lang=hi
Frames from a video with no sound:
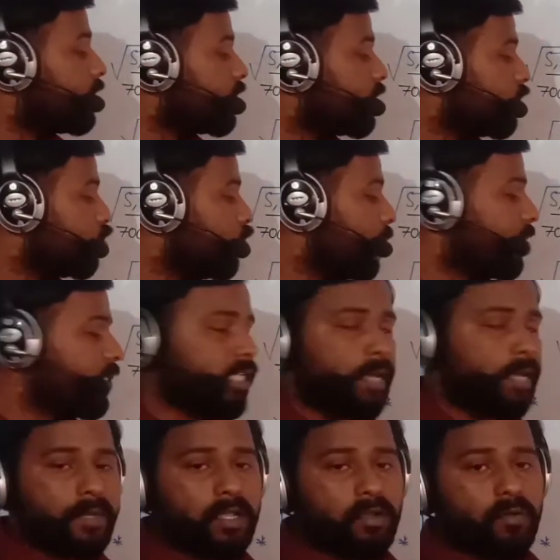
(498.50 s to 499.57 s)
आंसर जो आपके
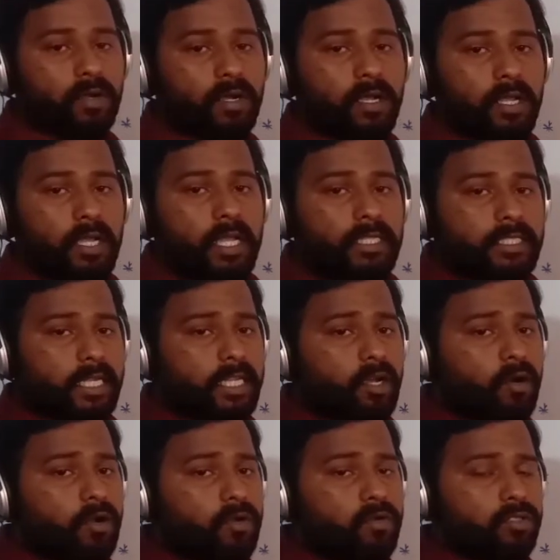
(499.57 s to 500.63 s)
सामने होगा चलिए
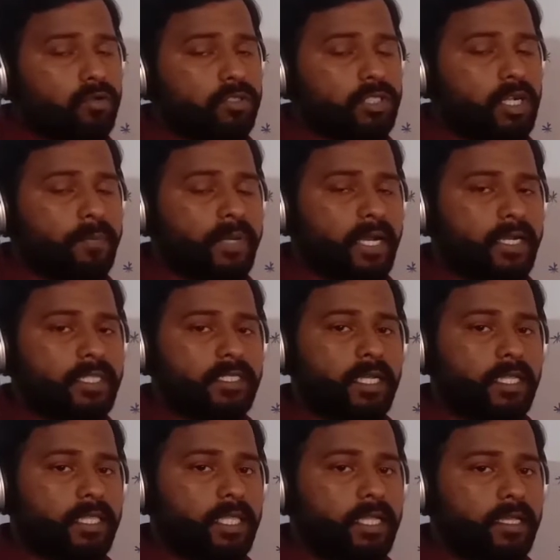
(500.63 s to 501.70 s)
और कुछ क्वेश्चन हम प्रैक्टिस
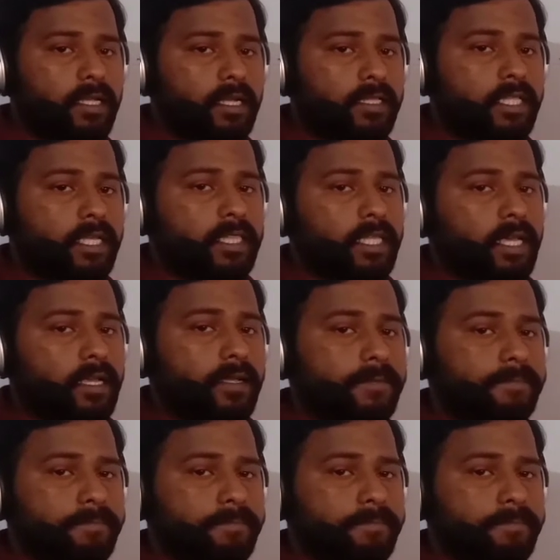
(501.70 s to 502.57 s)
करते हैं देखते हैं आगे